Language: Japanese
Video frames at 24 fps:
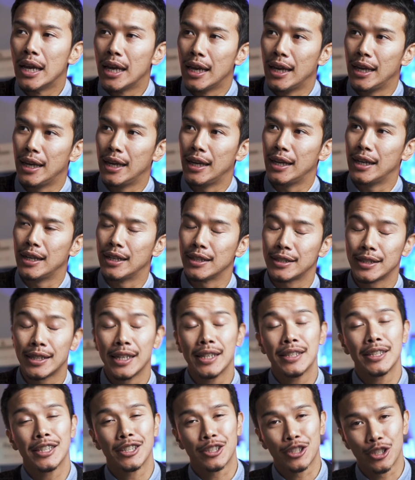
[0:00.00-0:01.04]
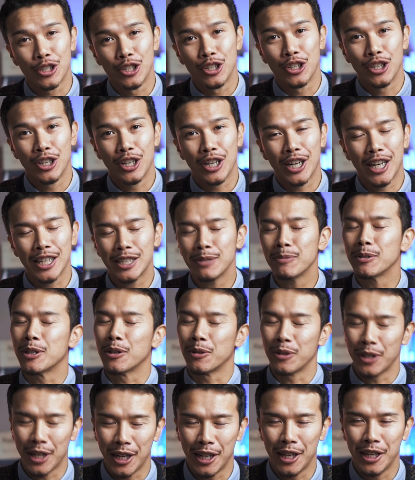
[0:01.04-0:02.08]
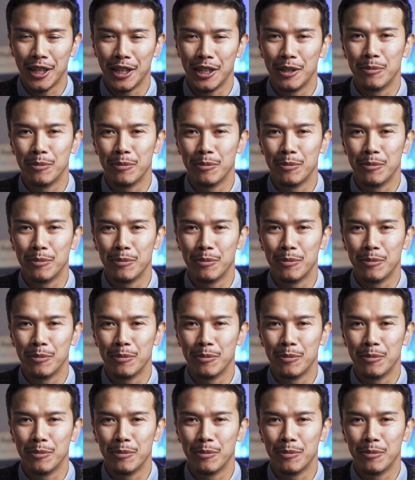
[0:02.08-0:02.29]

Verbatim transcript: えー、先日初めてのね、